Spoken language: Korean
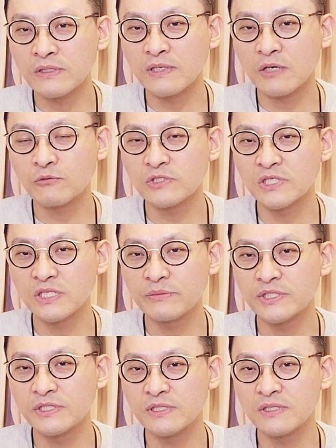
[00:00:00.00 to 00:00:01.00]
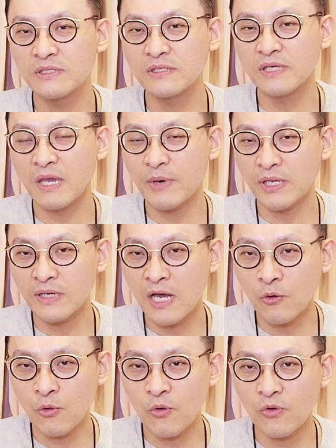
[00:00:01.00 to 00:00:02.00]
갖고 씨디비씨를 개발을
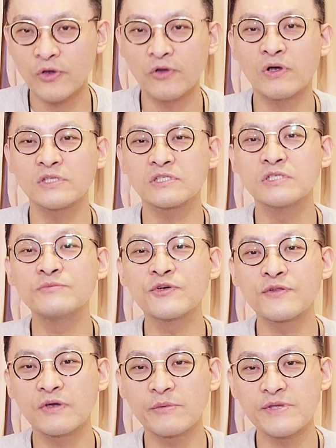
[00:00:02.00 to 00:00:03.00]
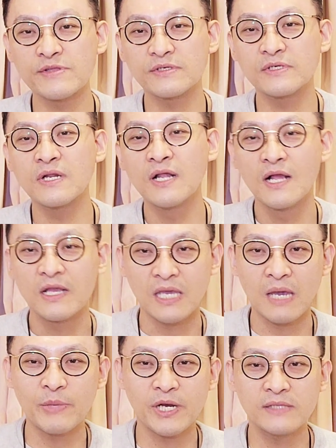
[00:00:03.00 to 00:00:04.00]
하고 여러 가지 금융 서비스를
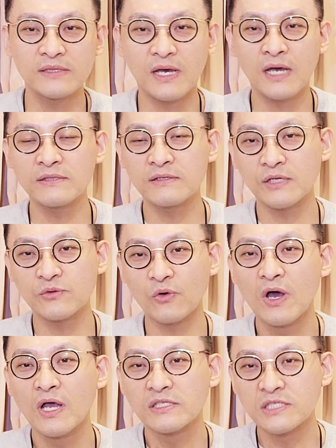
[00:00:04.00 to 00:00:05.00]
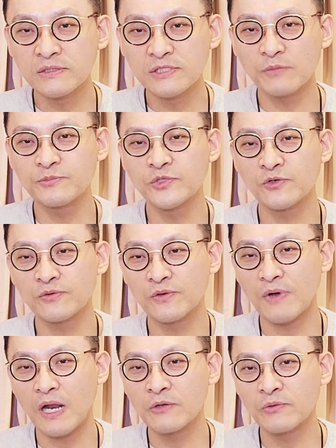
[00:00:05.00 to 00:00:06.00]
개발한다 하더라도 직접적으로
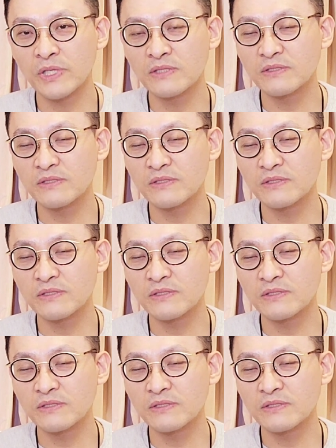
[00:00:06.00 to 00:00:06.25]
알고랜드